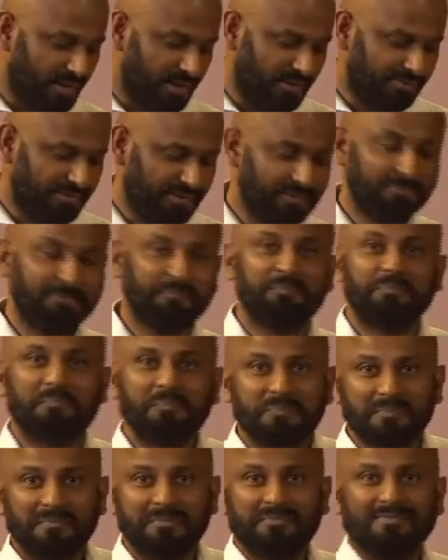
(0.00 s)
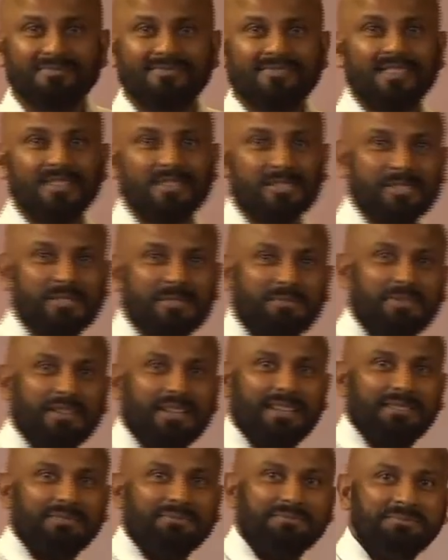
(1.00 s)
toujours m'aimer jusqu'à la fin
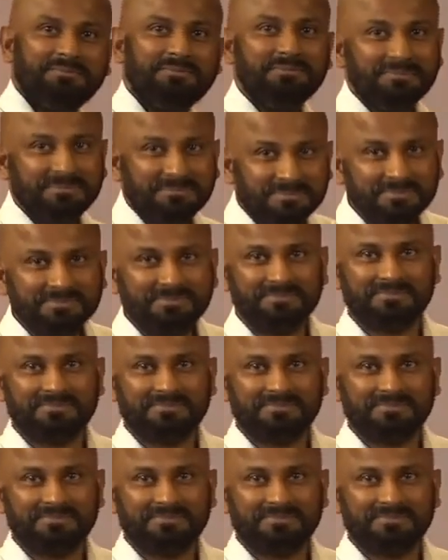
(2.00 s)
J'espère.